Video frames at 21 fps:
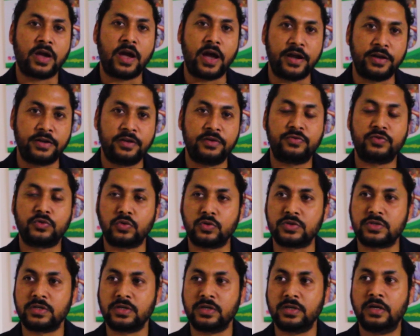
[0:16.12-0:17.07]
আইডিএফ
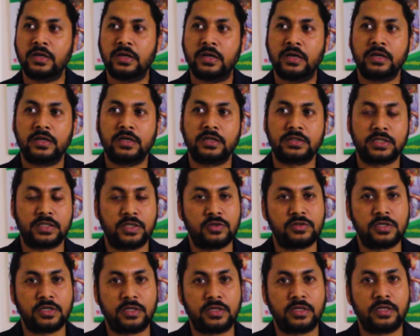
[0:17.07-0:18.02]
করছে সেটা
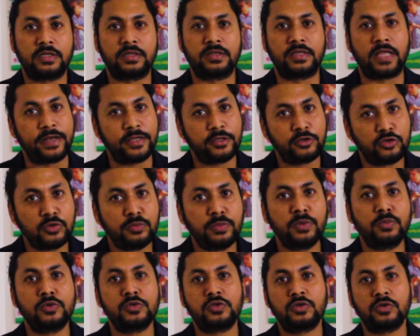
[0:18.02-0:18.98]
হচ্ছে দারিদ্র
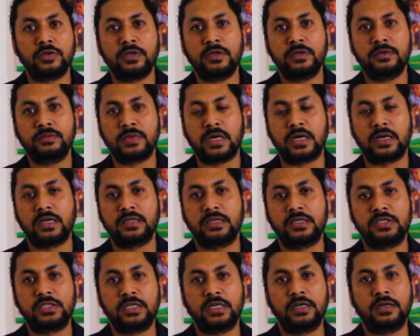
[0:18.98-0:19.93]
বিমোচনে
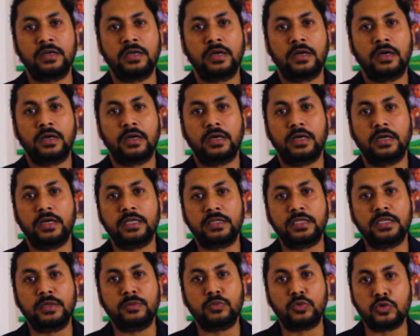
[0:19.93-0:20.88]
বাংলাদেশের
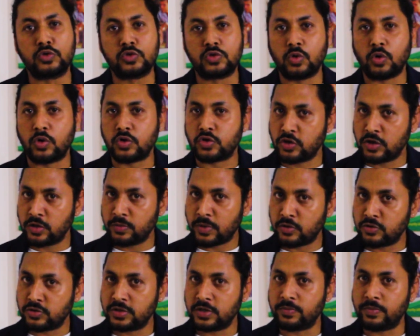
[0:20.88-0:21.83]
তিন দুস্থ অসহায়
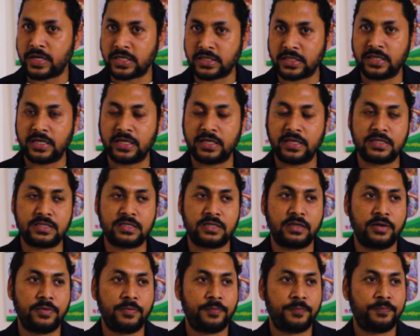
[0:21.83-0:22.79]
মানুষের পাশে দাঁড়িয়েছে
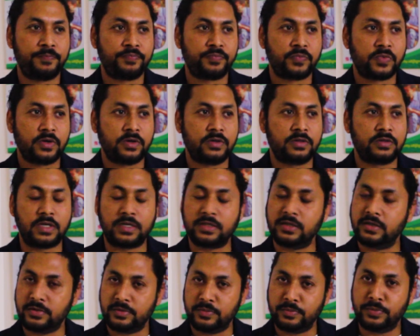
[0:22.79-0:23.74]

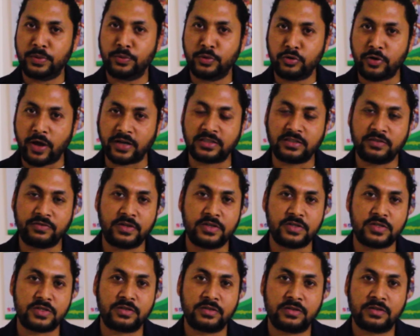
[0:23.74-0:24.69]
তাদের বিভিন্ন
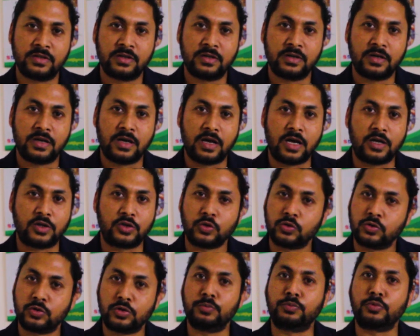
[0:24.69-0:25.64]
অ্যাক্টিভিটিস
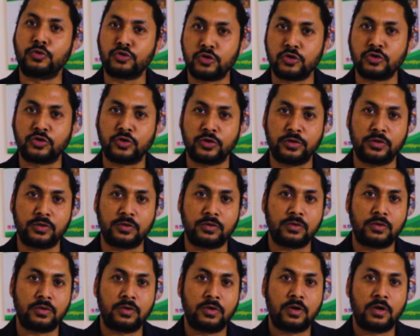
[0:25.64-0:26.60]
সত্যিই প্রশংসনীয়
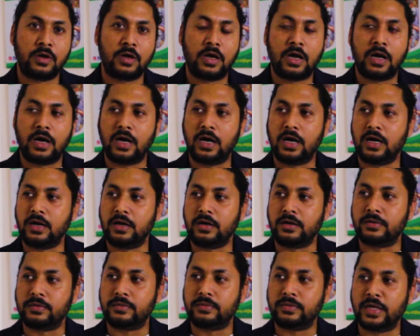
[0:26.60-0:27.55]
আর
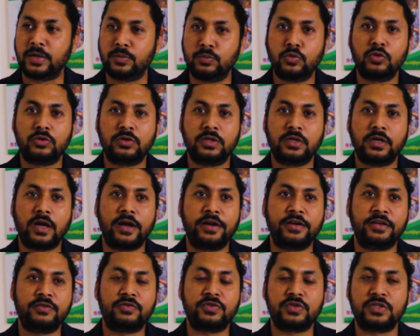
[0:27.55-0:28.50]
এই মুহূর্তে
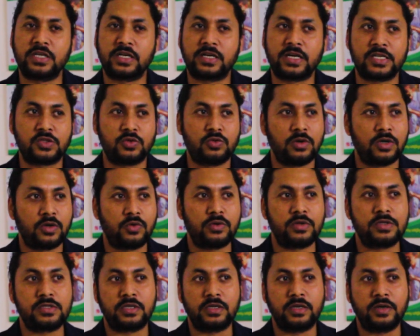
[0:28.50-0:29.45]
আইডিএফ যে কাজগুলো
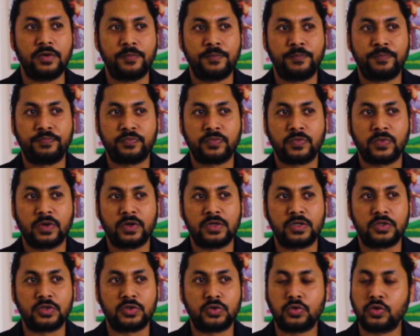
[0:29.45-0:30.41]
করেছে
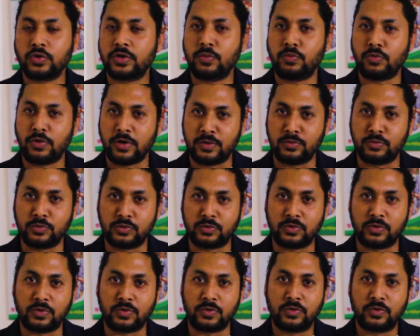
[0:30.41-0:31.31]
চোখে পড়ার মতো